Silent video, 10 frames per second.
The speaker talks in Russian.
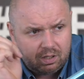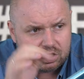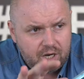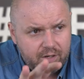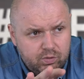
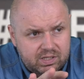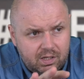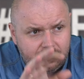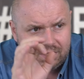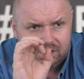нажали
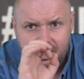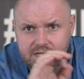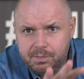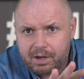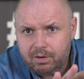«Установить», и
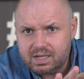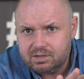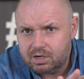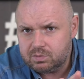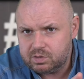они
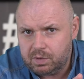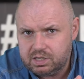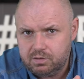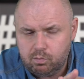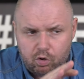появляются в вашем
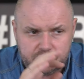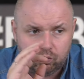Smart TV Box.